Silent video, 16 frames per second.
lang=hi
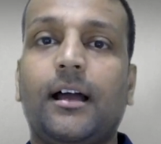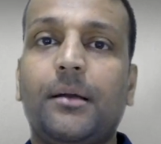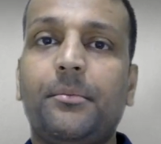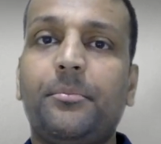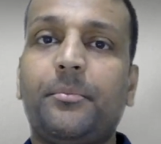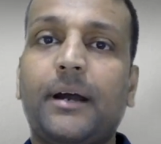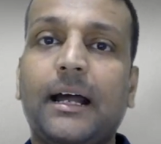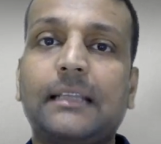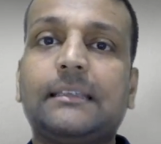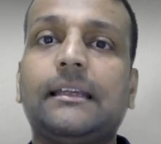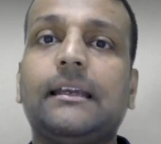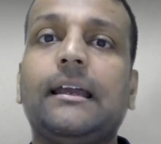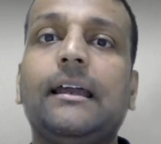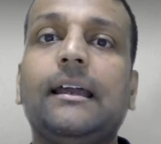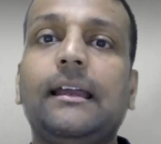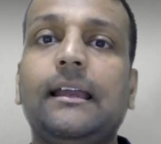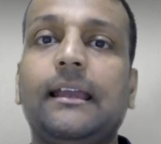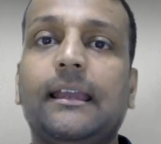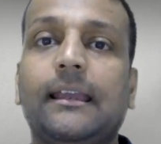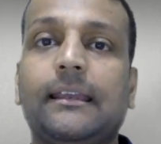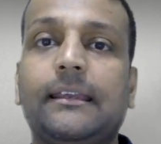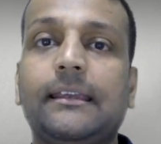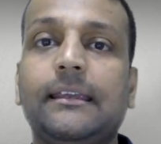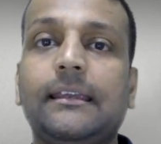अब बात है
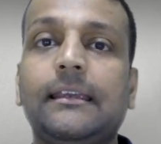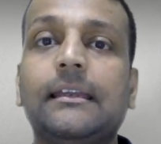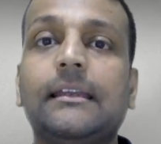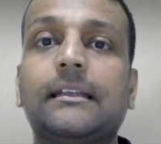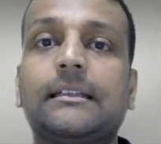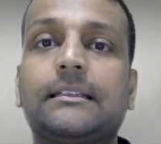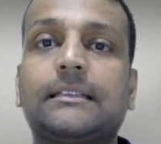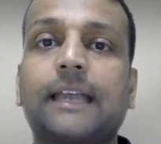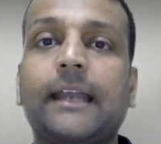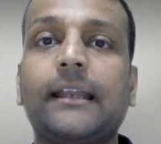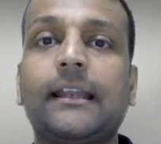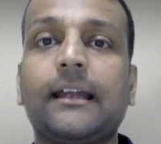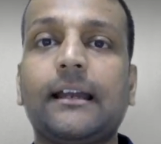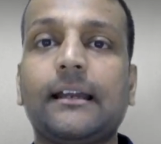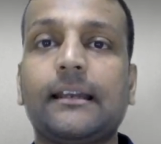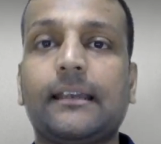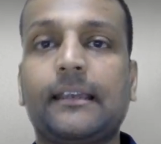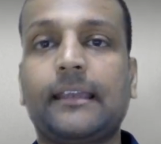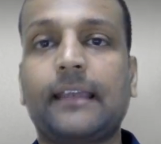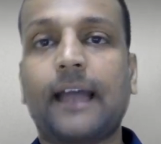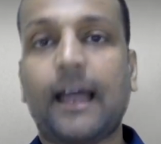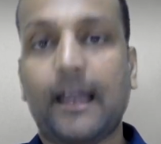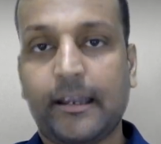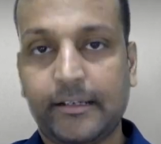कि चाइना
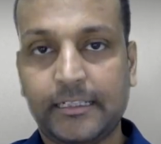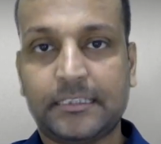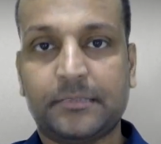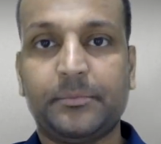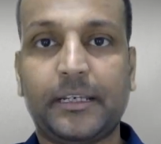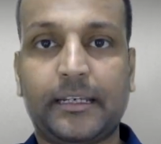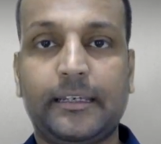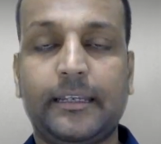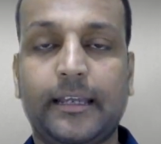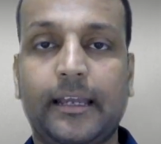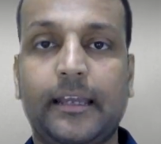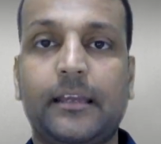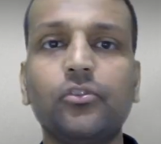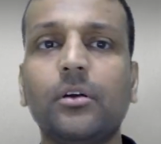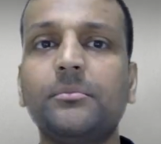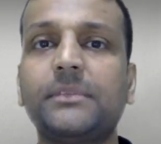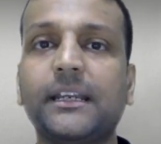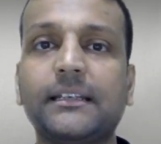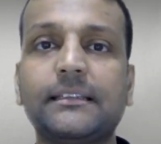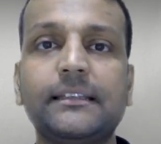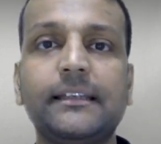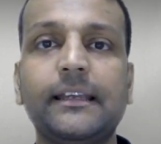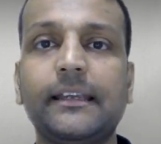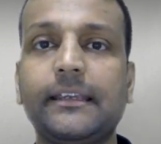क्या इसमें किया है तो हम
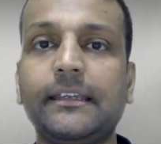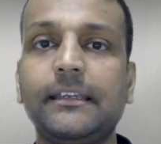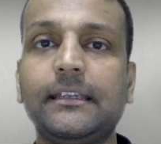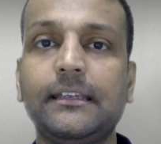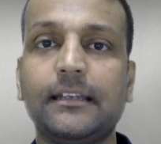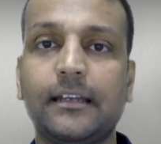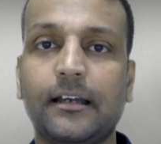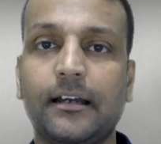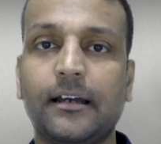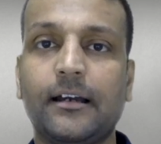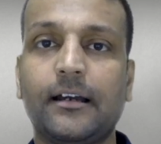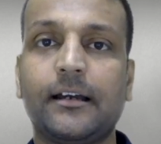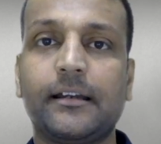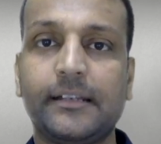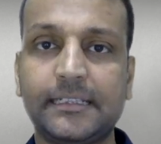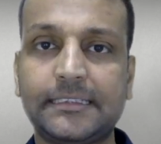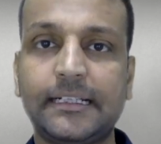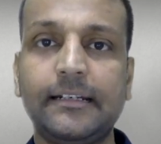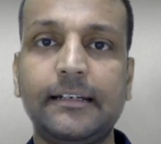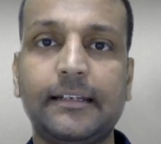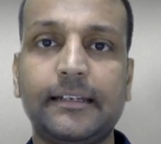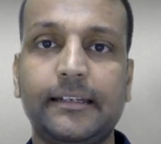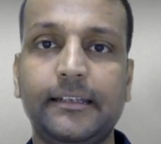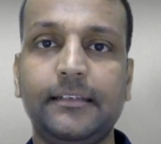देखते हैं कि
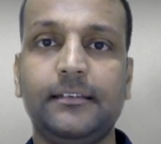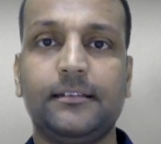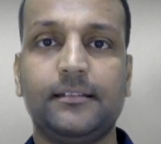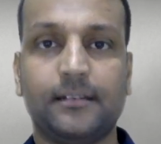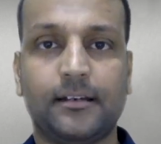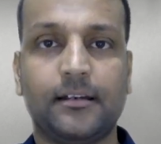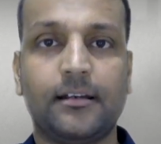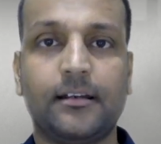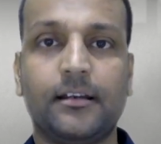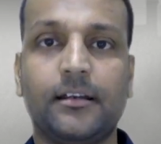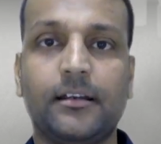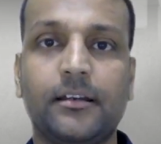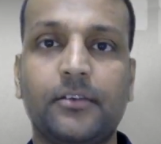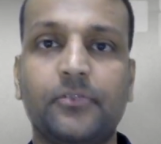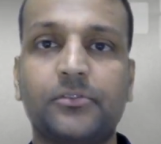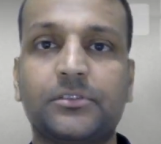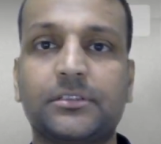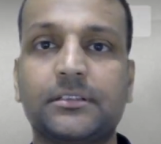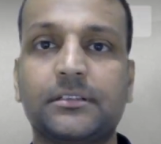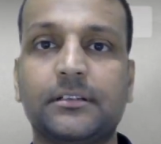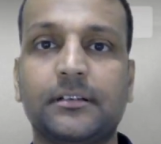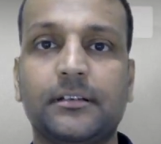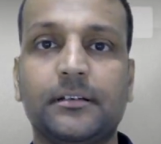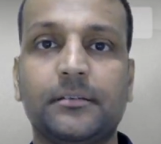रिसेंटली कुछ
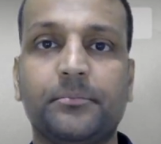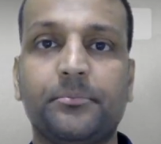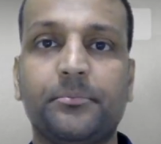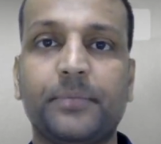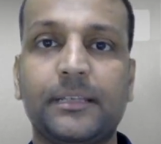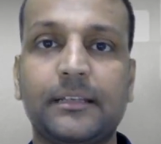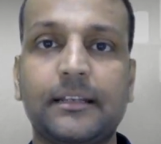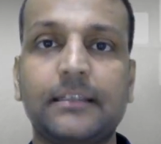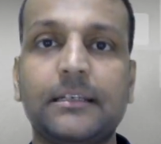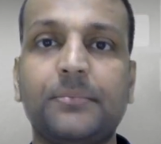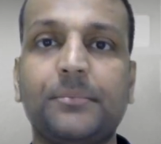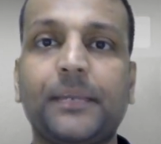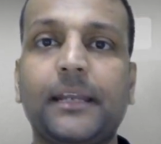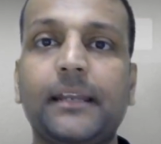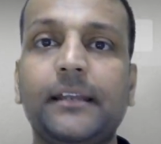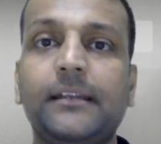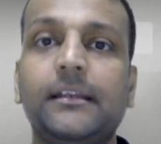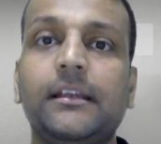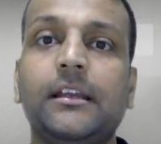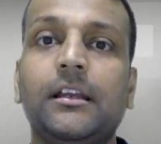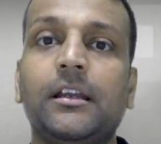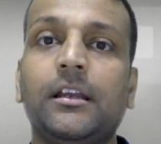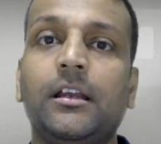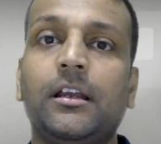पंद्रह दिन पहले
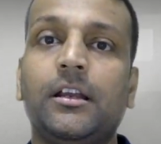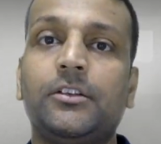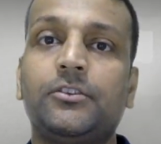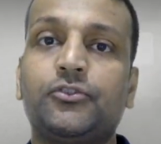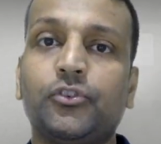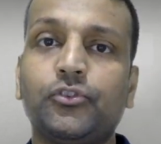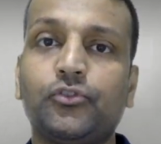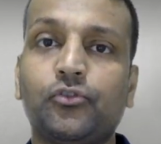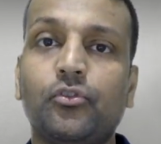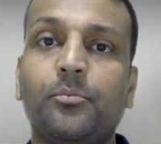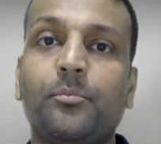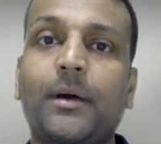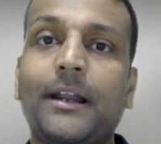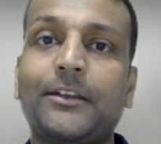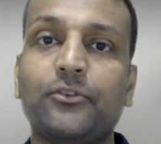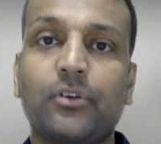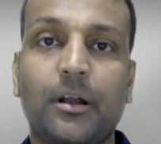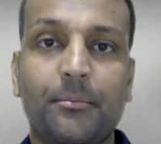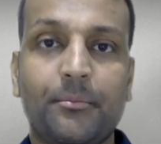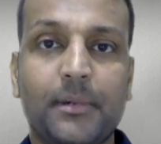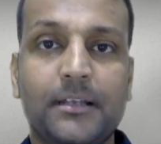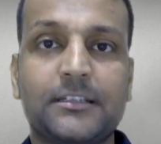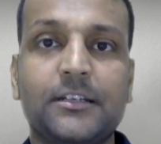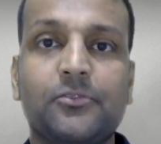जो दोनों पार्टियों का
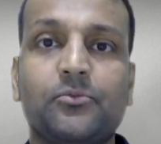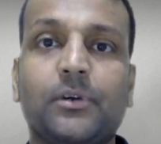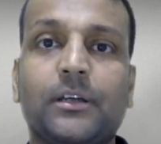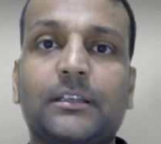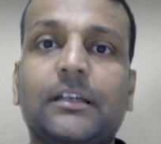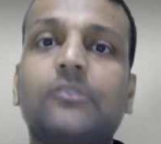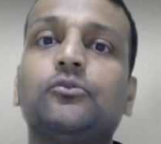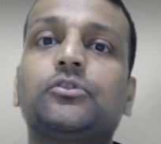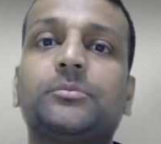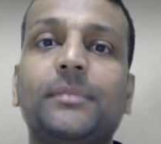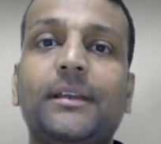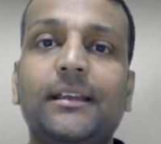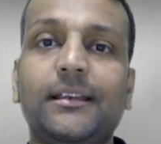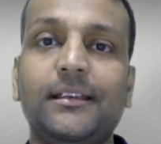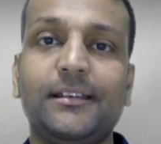मर्जर हुआ था उसमें